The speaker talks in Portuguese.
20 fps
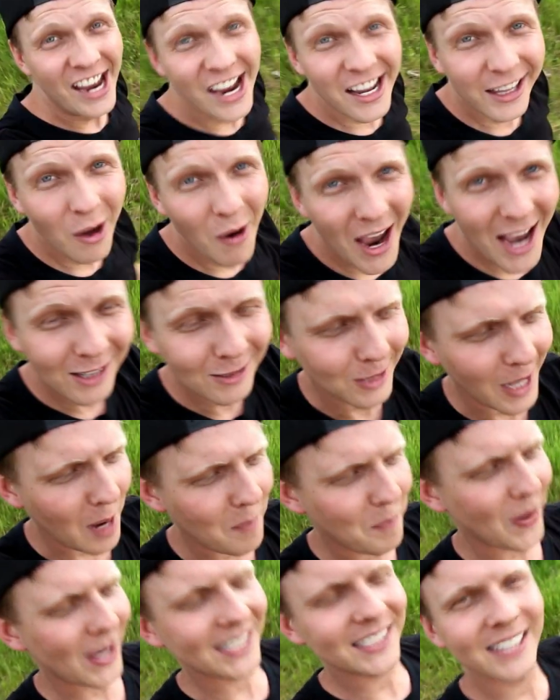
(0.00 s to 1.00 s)
Então é isso,
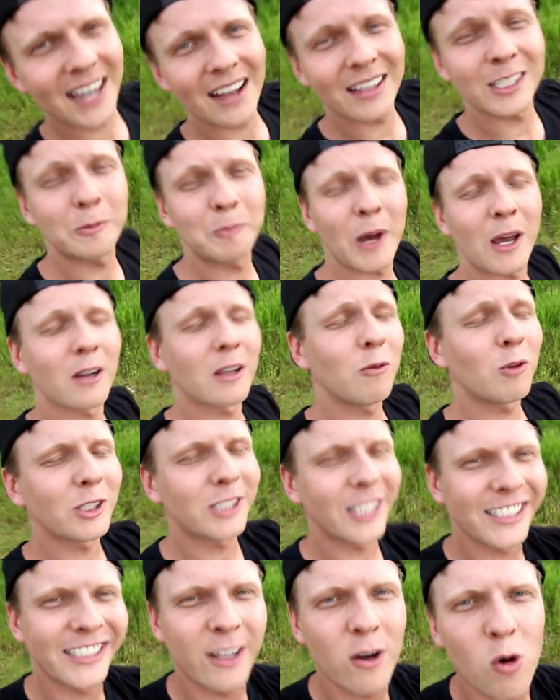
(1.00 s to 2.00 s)
rapaziada. Espero que
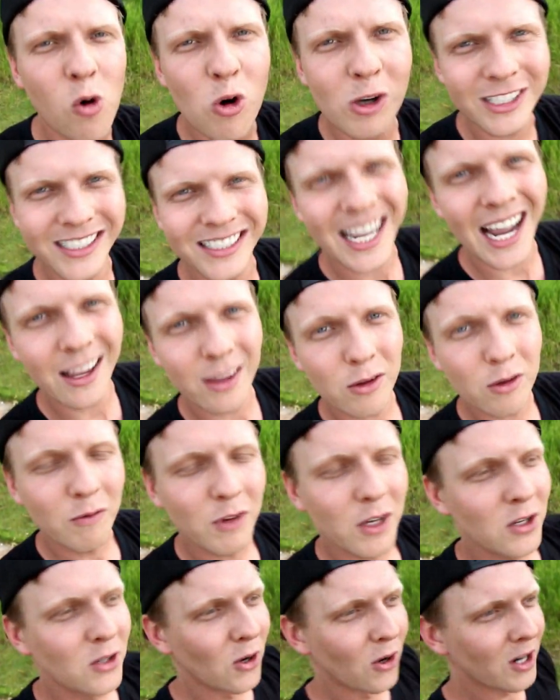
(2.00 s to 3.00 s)
vocês tenham gostado do
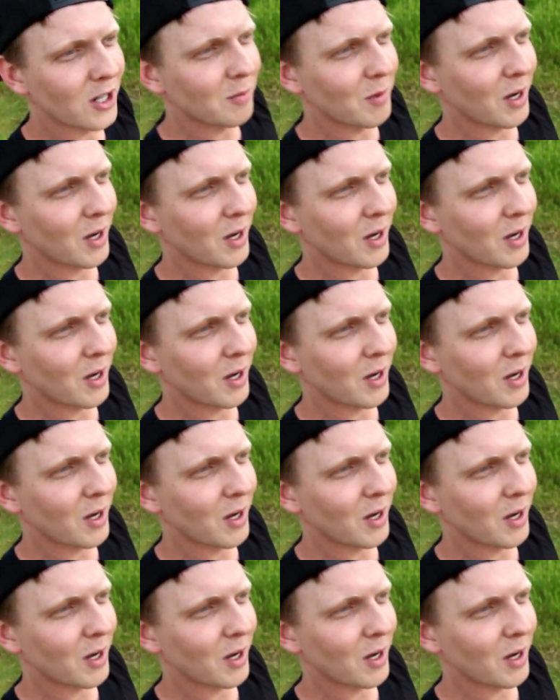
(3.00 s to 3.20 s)
vídeo de hoje,